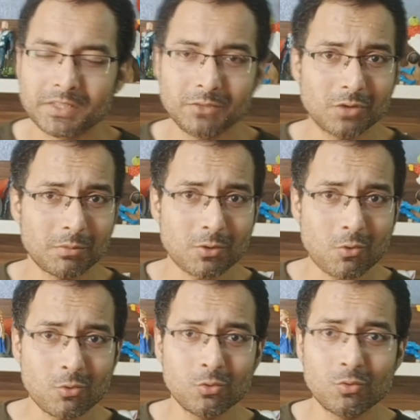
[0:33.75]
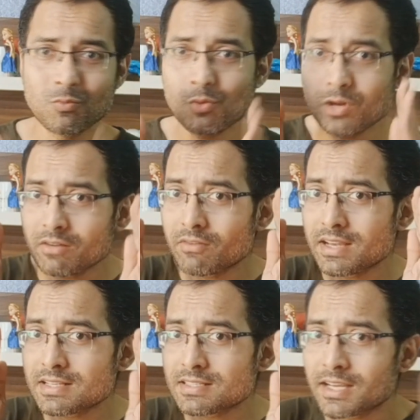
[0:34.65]
কিন্তু আমরা কখনো মনের
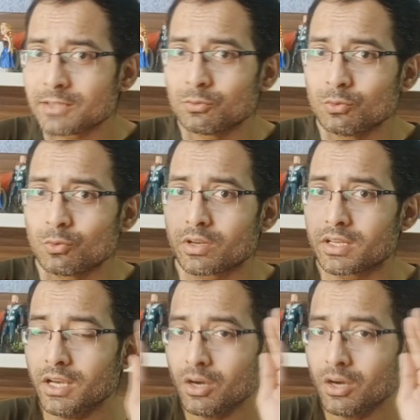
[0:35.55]
ভাইরাসটাকে দূর করে